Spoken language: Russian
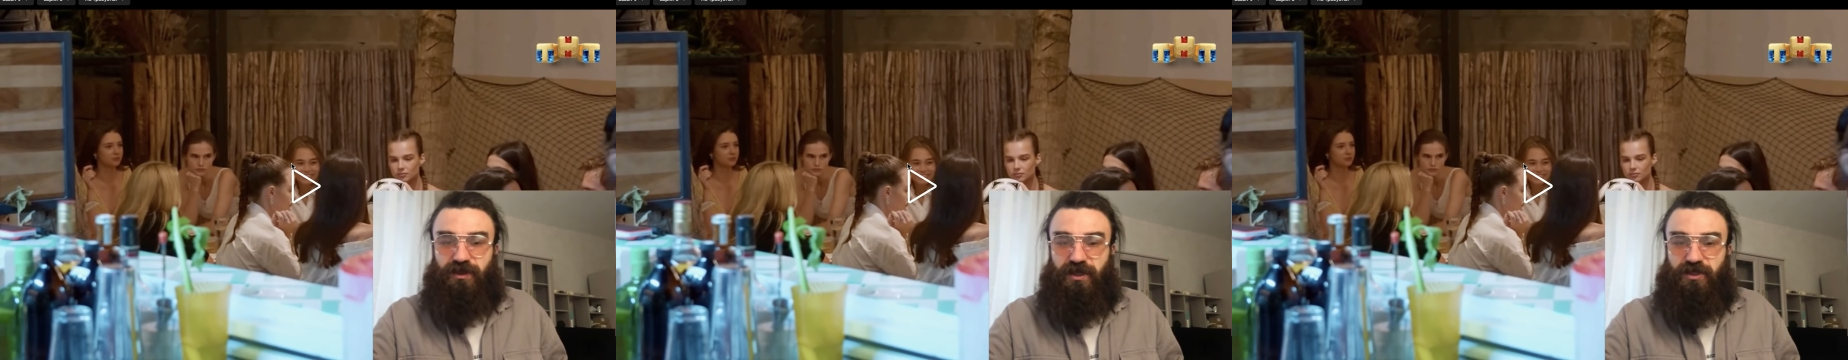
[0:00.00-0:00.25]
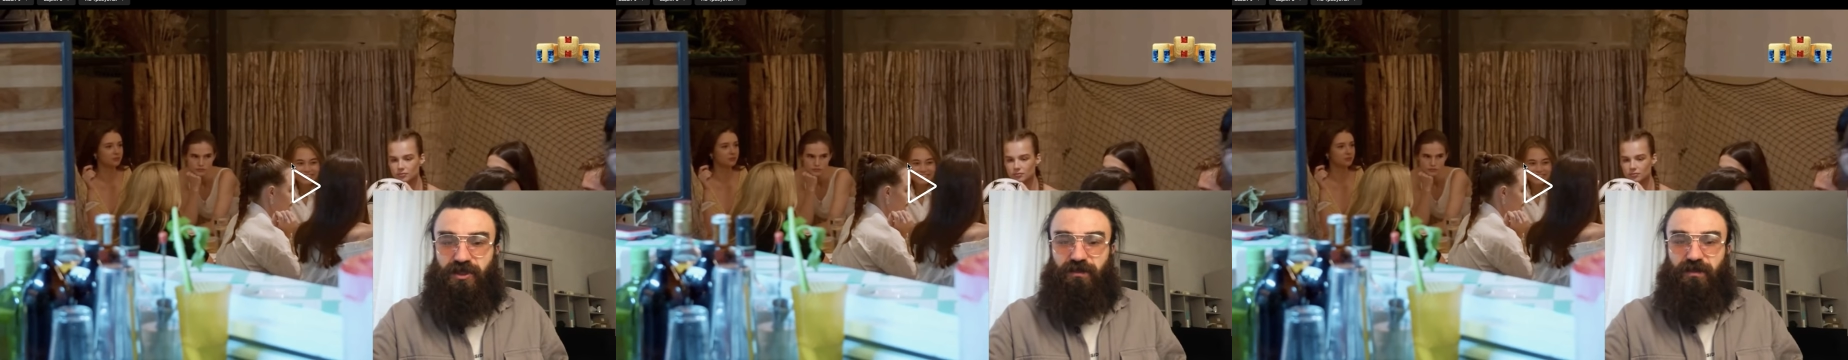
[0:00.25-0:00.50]

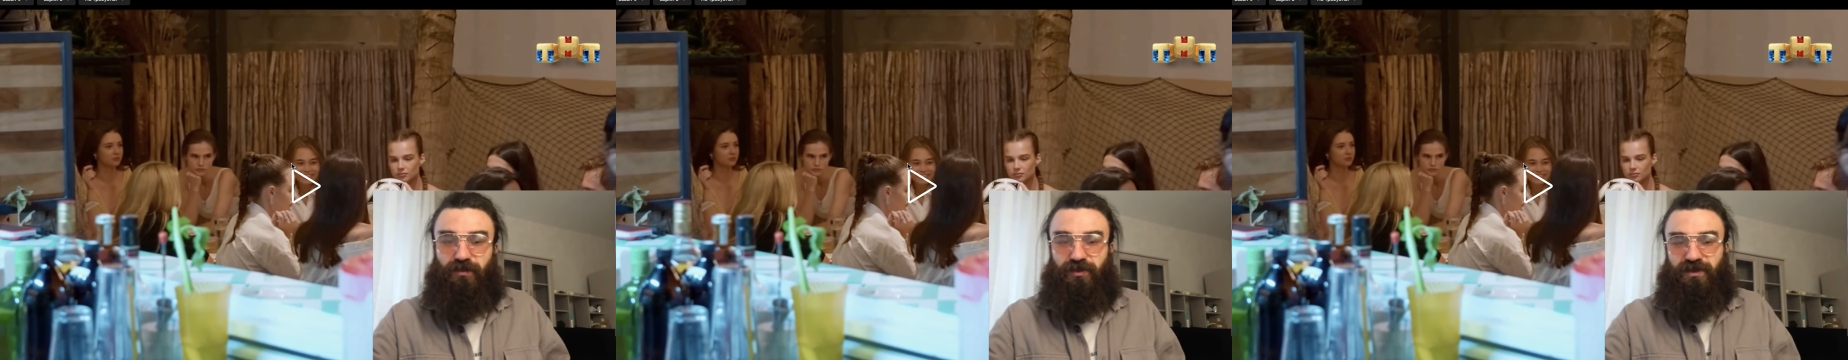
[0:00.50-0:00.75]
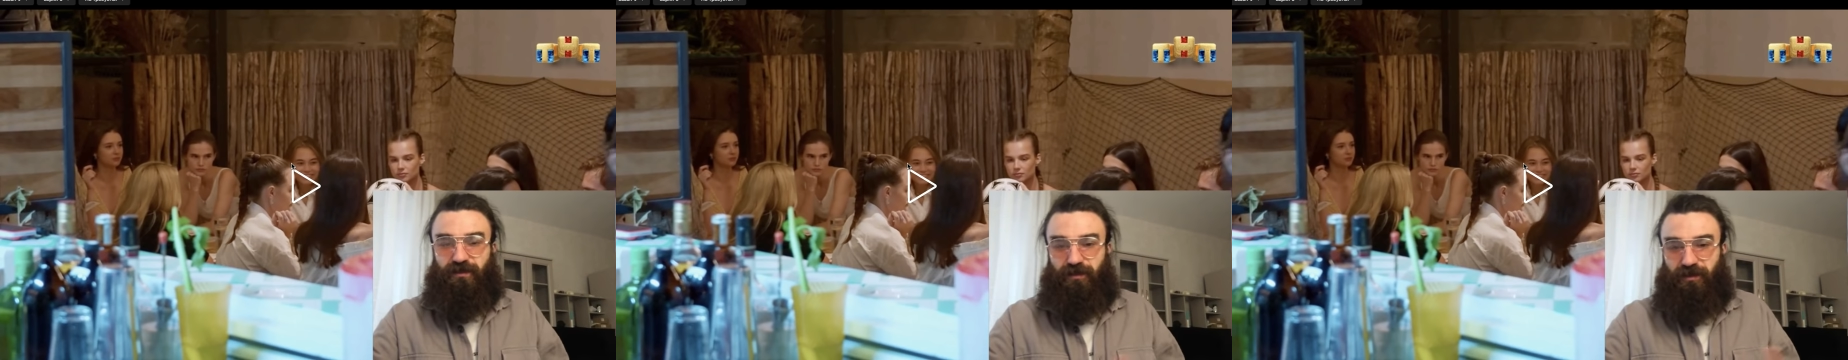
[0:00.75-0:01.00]
женщинами
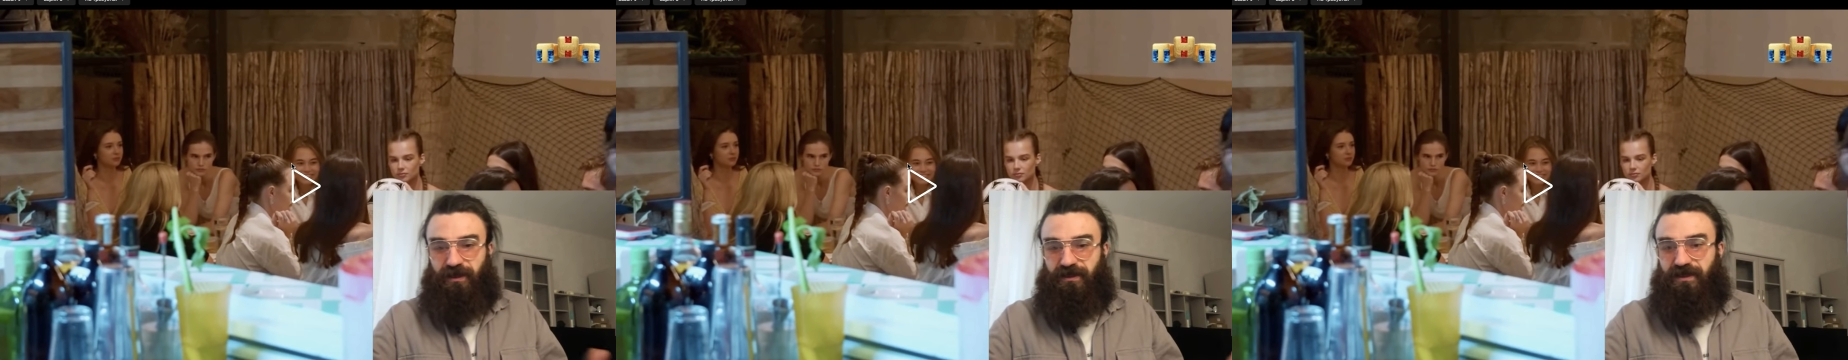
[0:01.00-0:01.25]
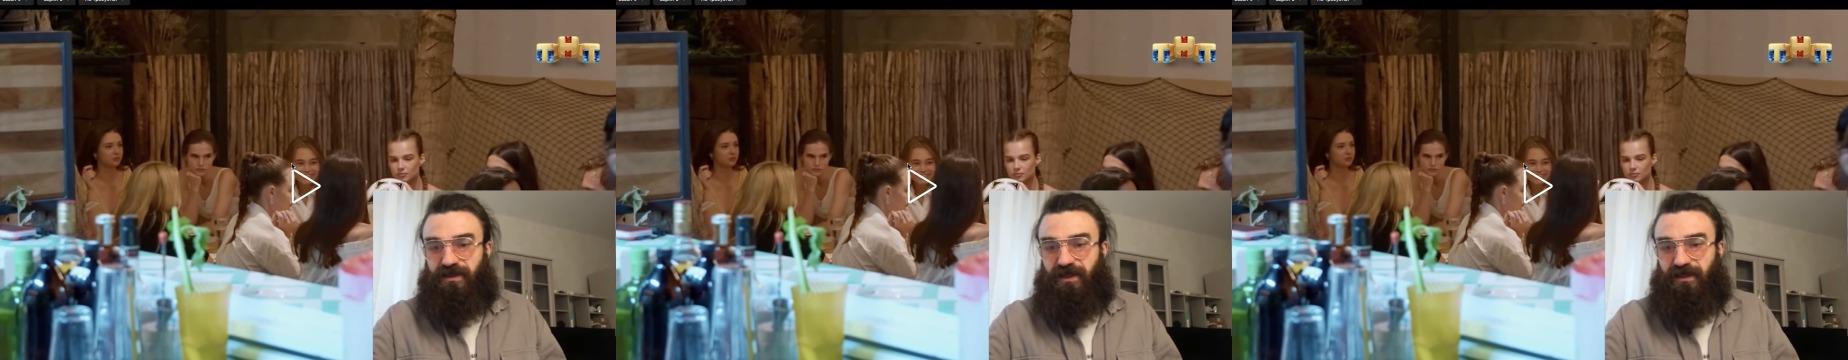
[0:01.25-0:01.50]
можно соблюдать
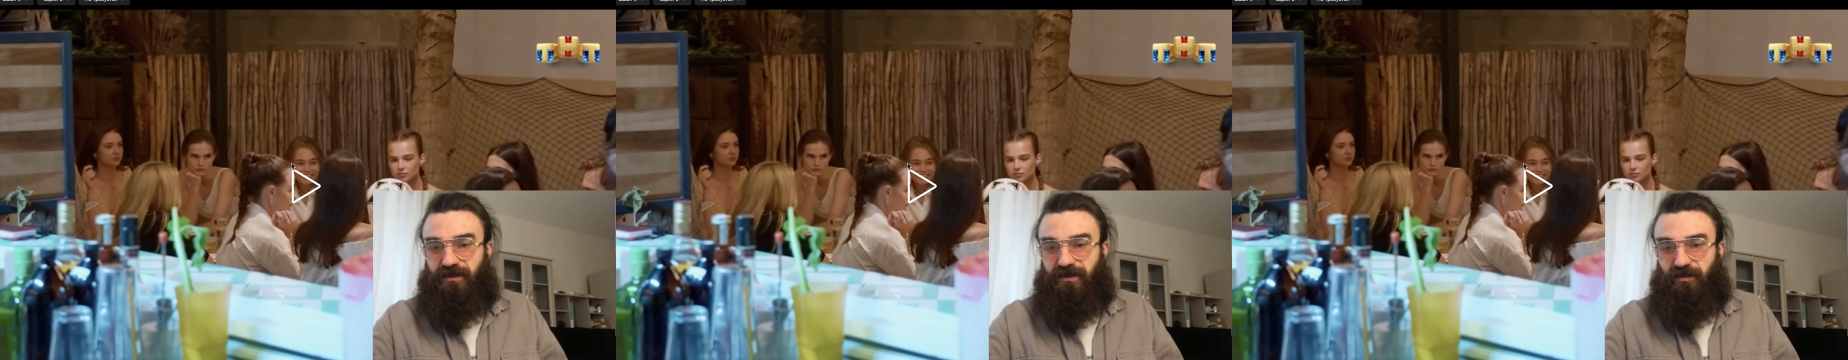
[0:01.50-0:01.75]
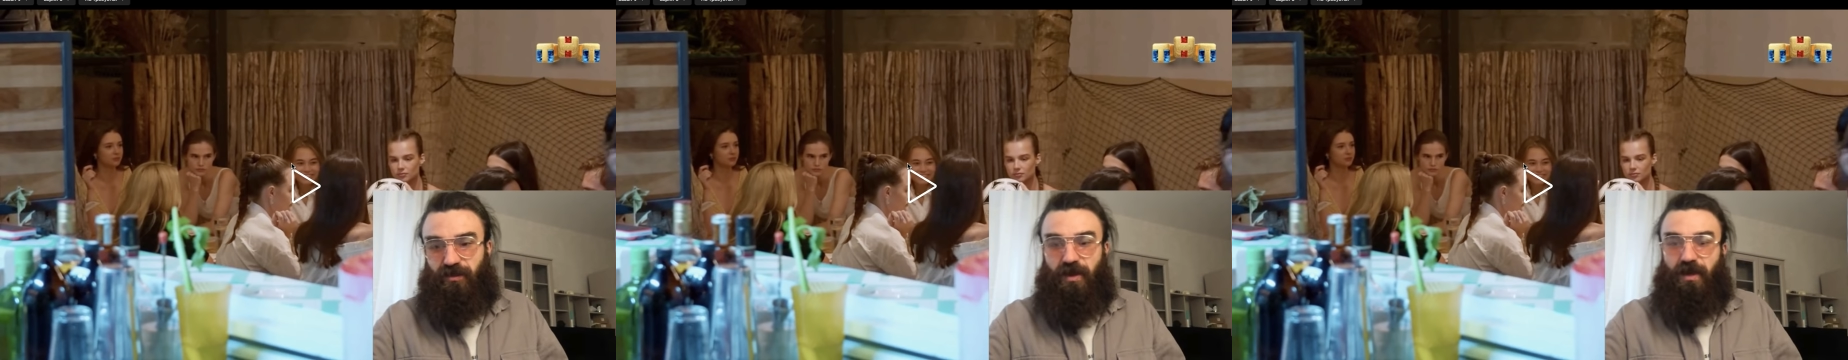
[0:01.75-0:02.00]

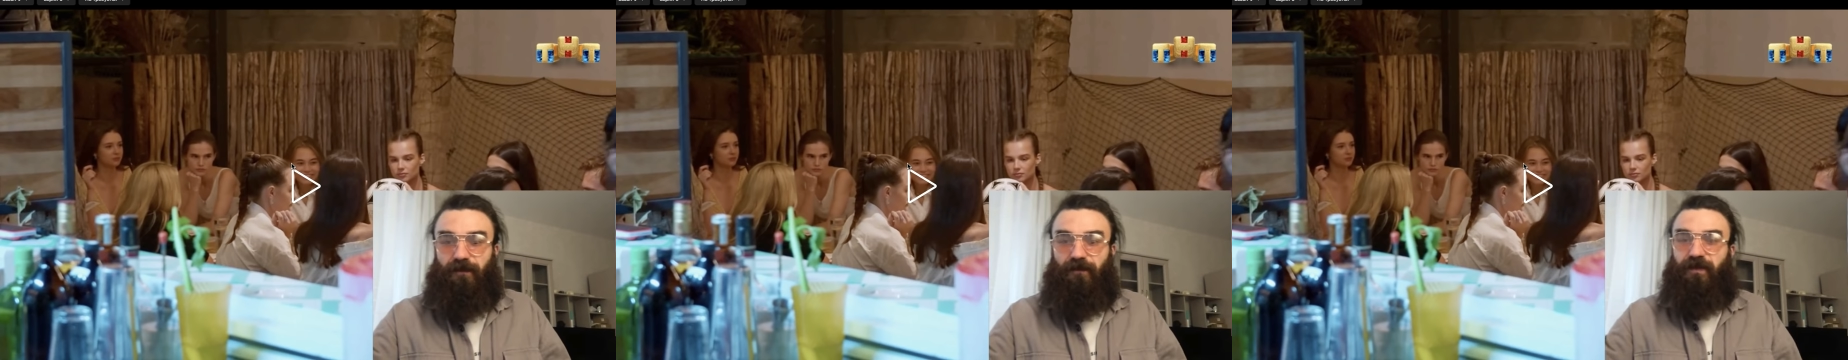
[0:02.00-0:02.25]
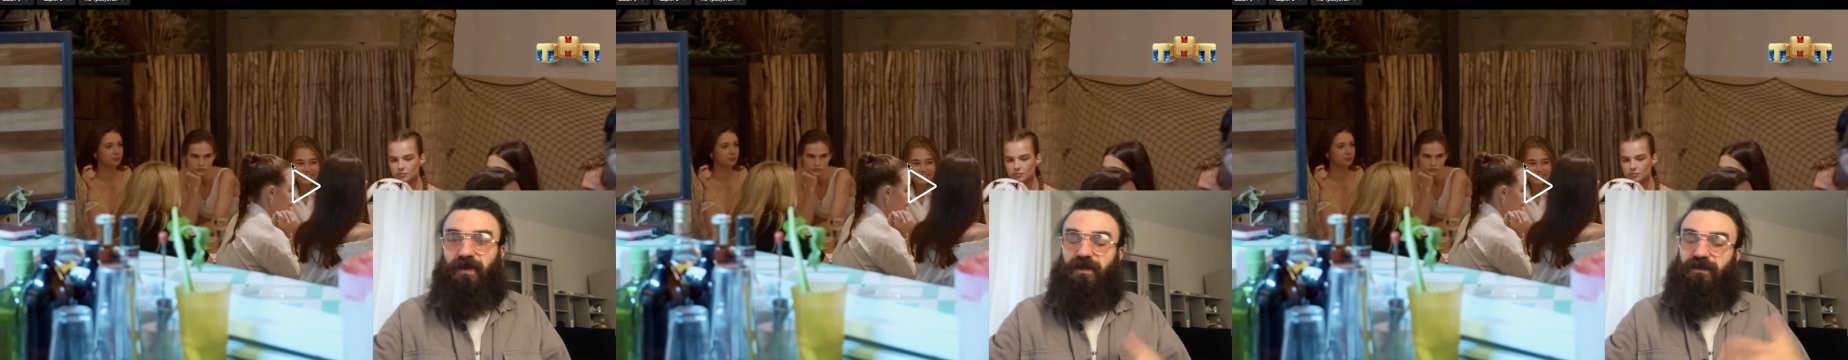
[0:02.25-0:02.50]
дистанцию.
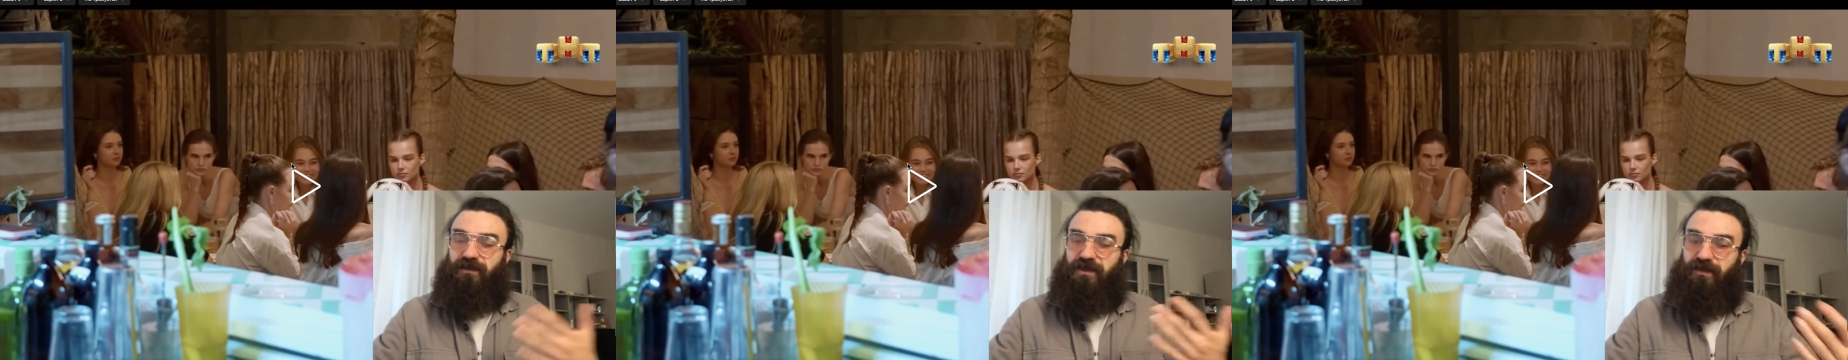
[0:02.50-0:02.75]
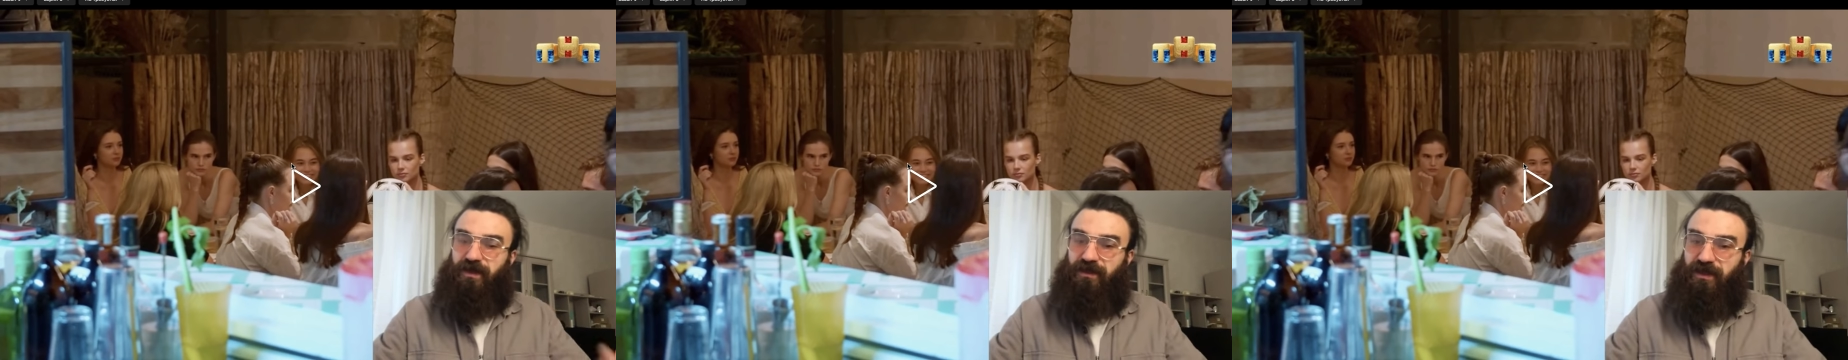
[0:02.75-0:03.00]
До этого
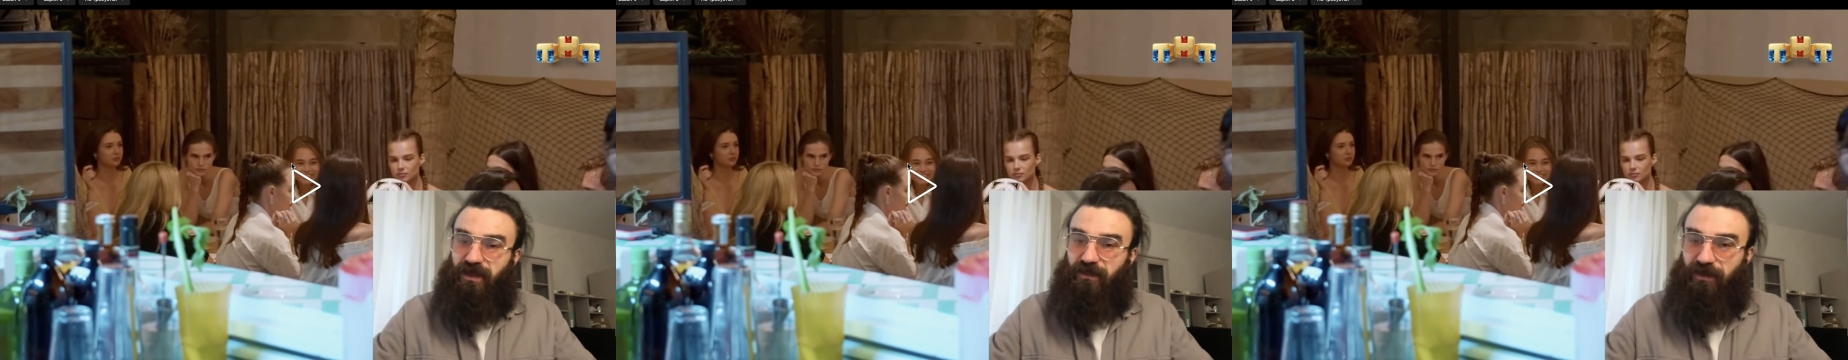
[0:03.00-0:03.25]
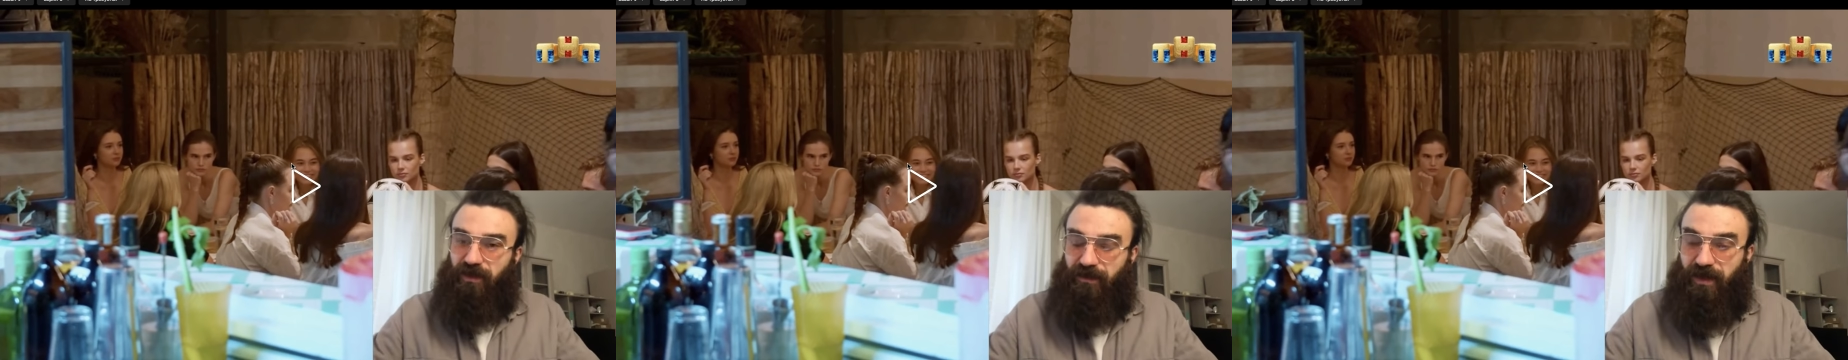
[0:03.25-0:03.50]
тебе это не
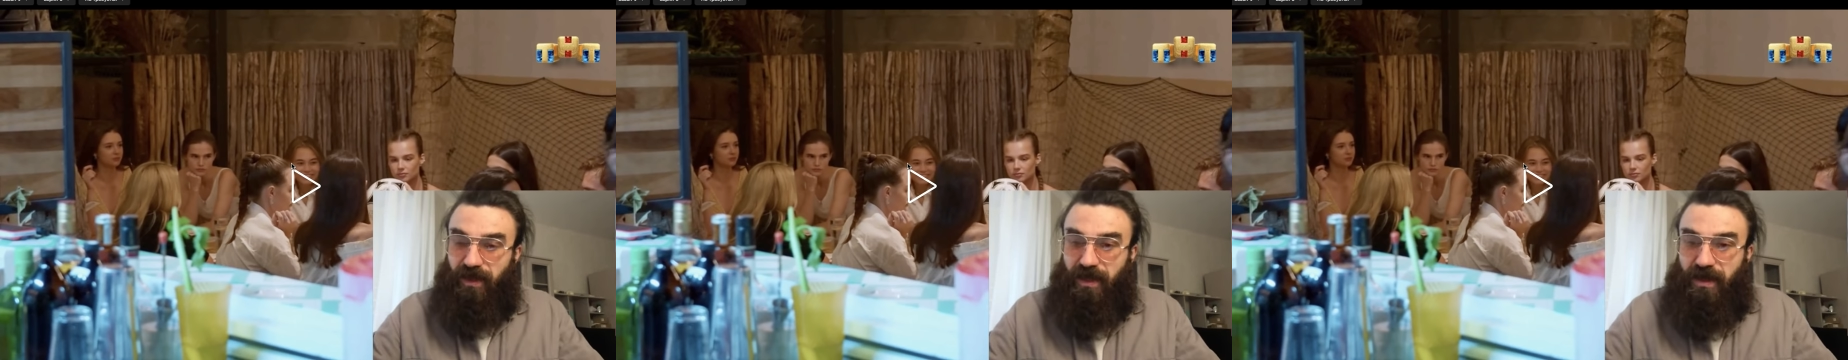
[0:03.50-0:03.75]
было